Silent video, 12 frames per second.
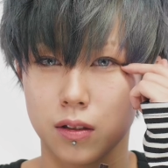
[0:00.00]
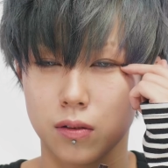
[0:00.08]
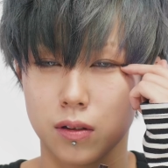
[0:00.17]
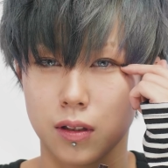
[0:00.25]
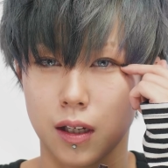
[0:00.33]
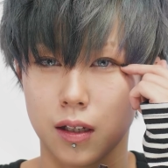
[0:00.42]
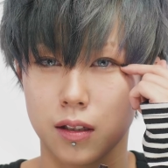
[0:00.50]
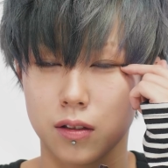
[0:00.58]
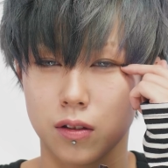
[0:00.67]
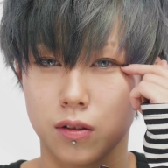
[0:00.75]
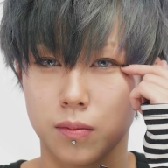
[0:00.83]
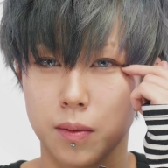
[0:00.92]
沿って
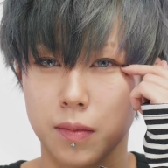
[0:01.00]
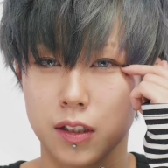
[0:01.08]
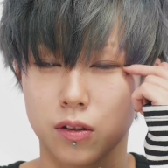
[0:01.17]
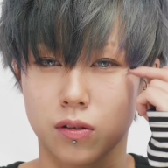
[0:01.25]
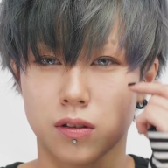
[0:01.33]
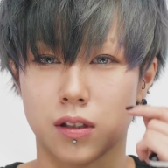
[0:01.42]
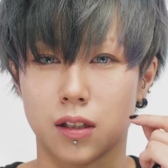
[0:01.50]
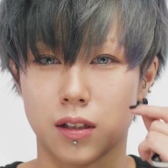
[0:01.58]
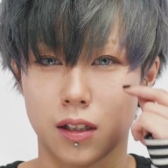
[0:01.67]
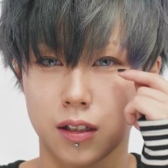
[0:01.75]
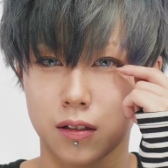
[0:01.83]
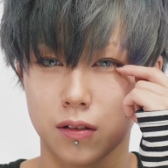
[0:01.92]
そのまま直線
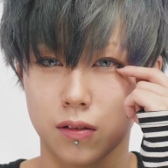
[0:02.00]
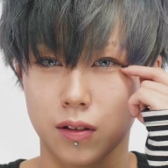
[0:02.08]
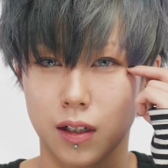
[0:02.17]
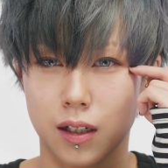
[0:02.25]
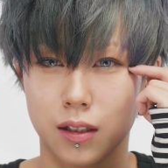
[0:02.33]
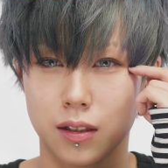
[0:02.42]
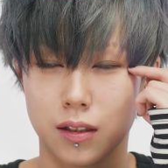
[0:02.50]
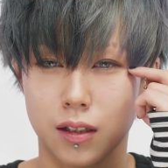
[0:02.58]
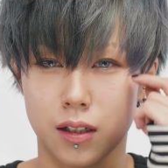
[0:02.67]
で引くような感じ